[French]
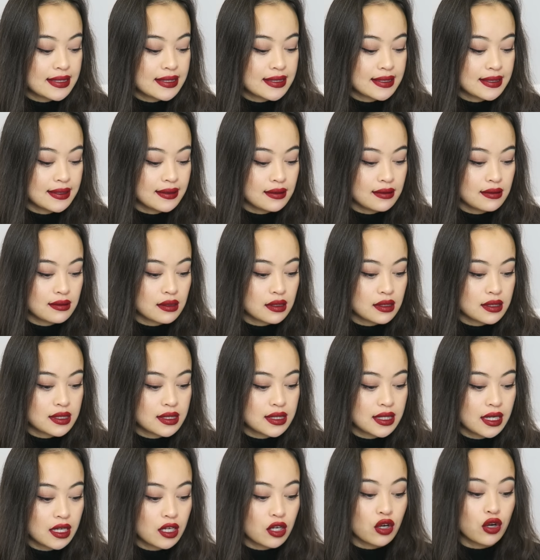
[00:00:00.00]
site
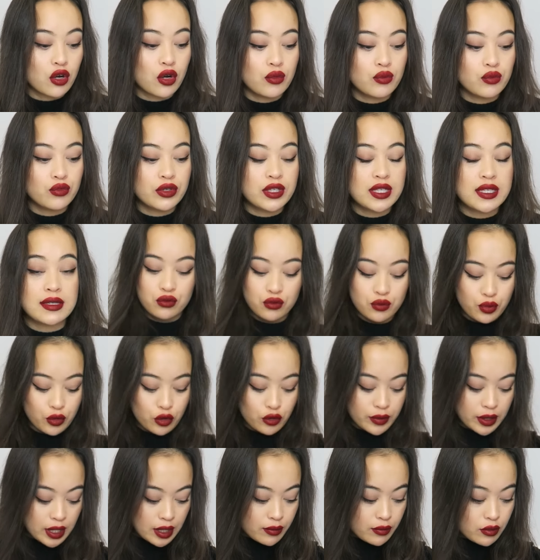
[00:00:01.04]
c'est Romwe. Donc
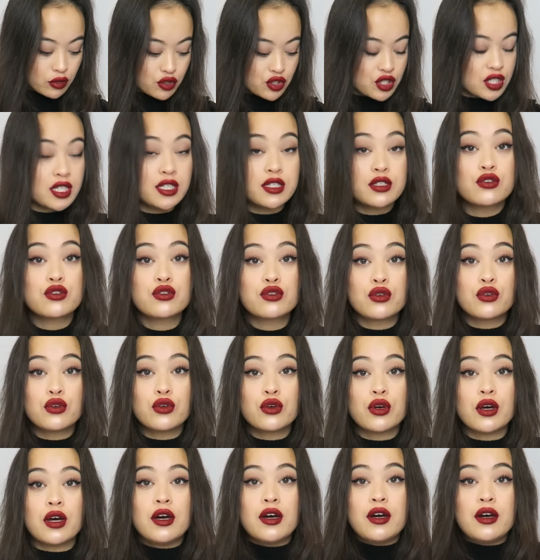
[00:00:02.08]
premièrement j'ai
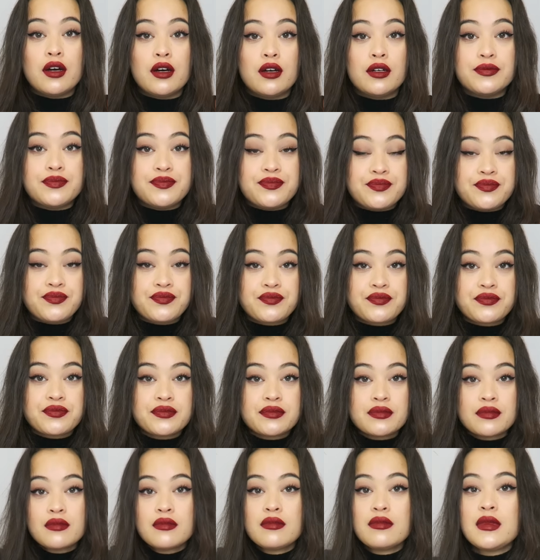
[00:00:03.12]
ce... Euh,
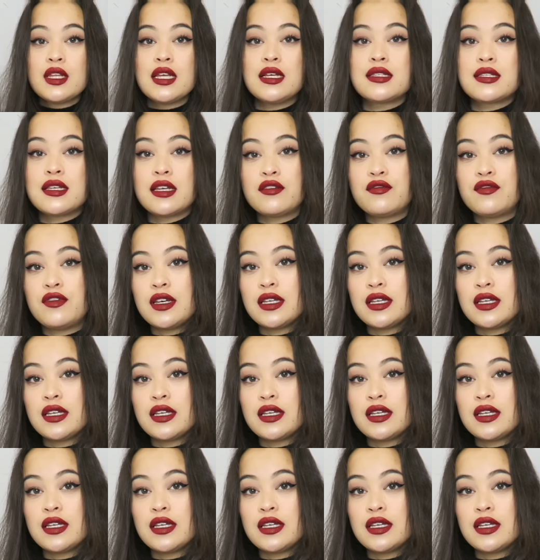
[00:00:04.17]
cette